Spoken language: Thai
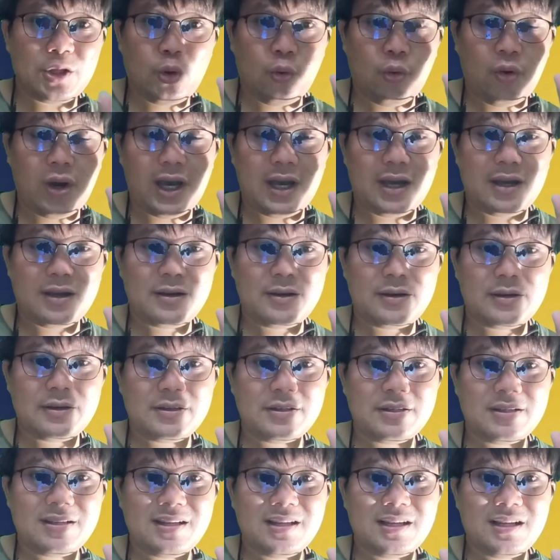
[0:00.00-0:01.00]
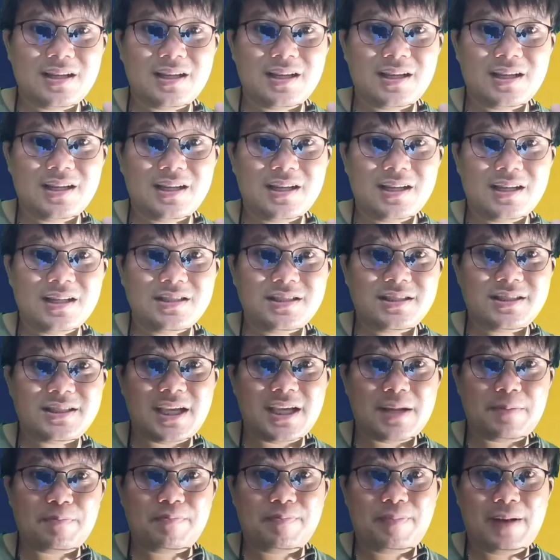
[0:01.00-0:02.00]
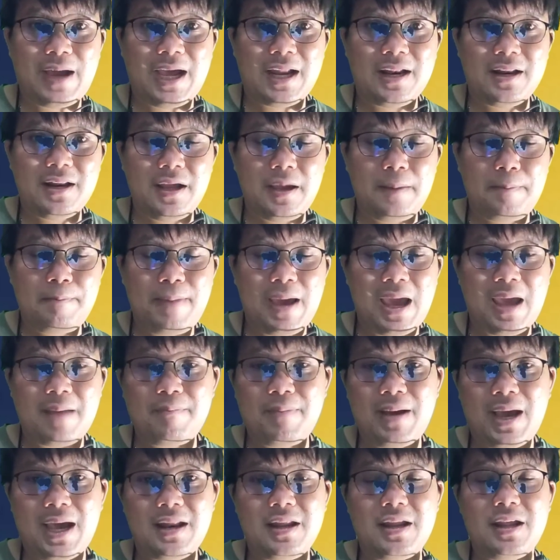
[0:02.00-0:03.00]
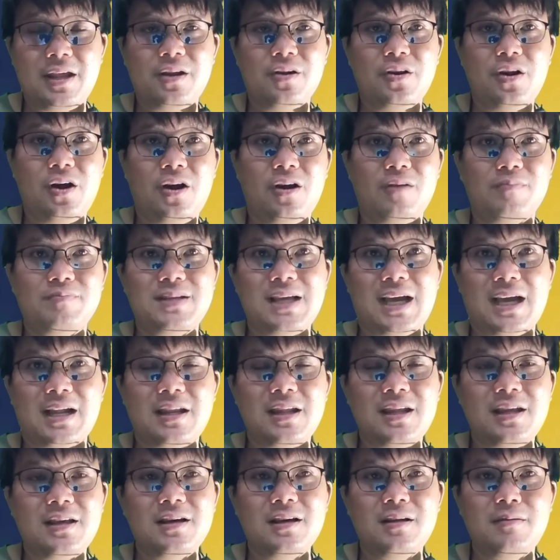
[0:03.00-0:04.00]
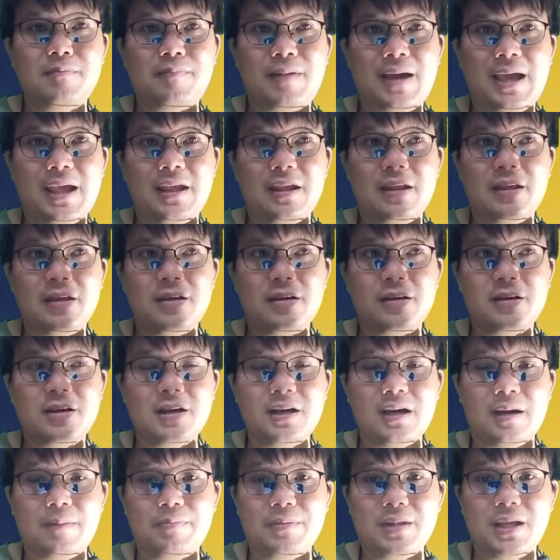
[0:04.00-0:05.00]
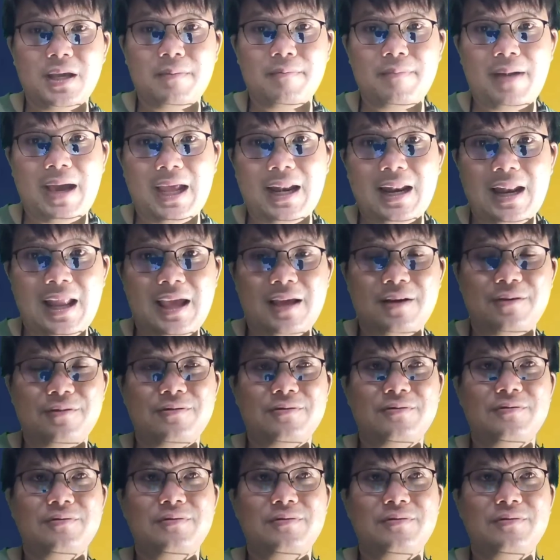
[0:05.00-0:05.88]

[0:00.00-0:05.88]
ตัว 7,000 หรือ 8,000 อีกรอบจากที่ขึ้นไปเกือบ 1,000 แล้ว